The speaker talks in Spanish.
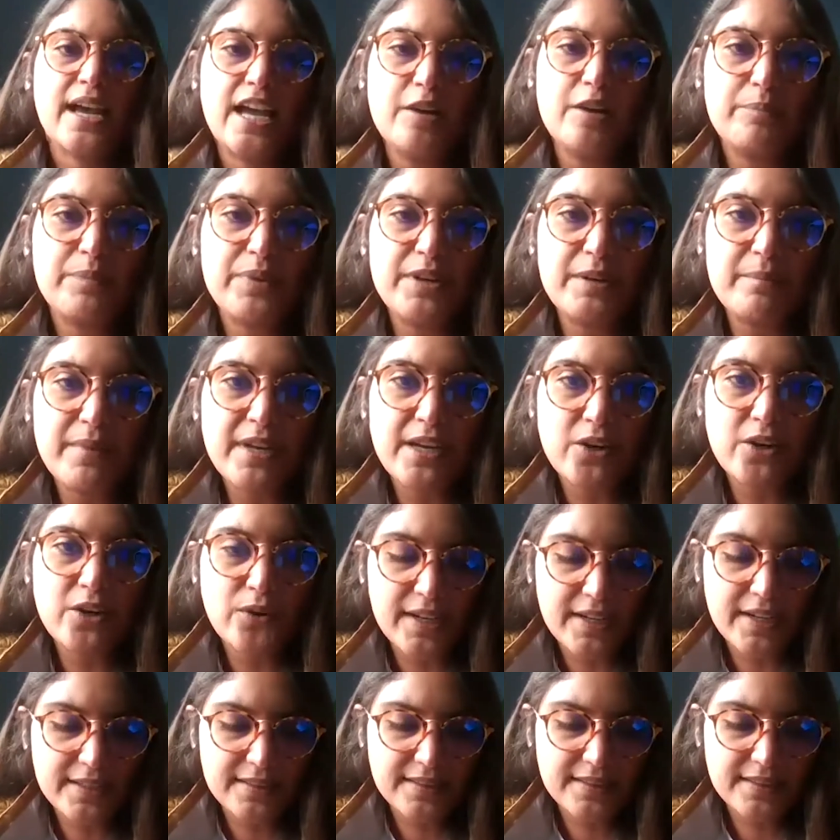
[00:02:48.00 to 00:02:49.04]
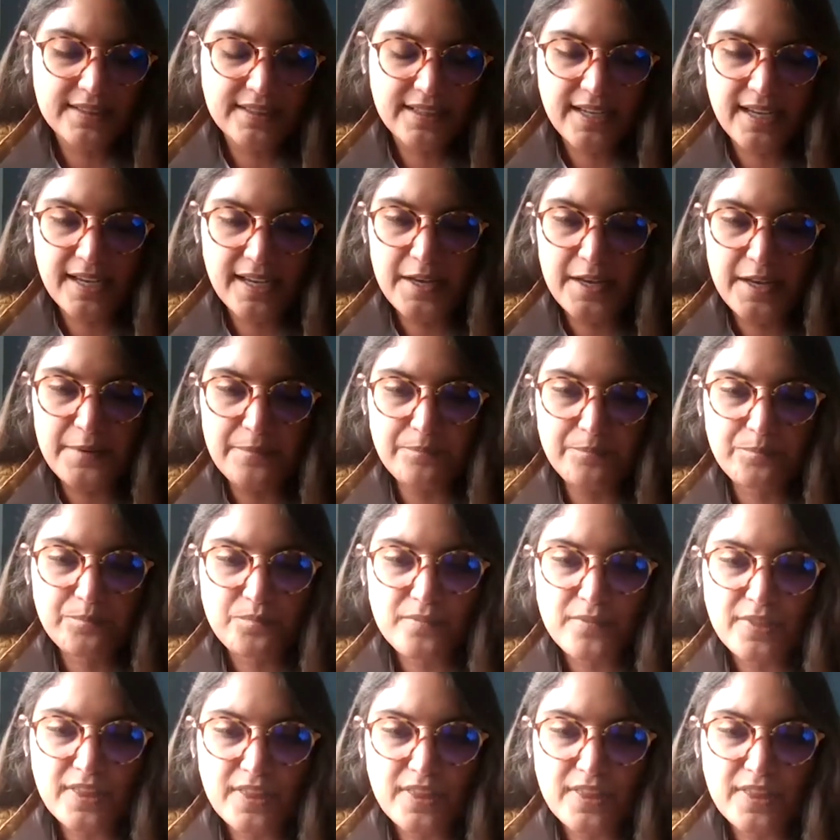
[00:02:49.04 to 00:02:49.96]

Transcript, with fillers: El primero es que,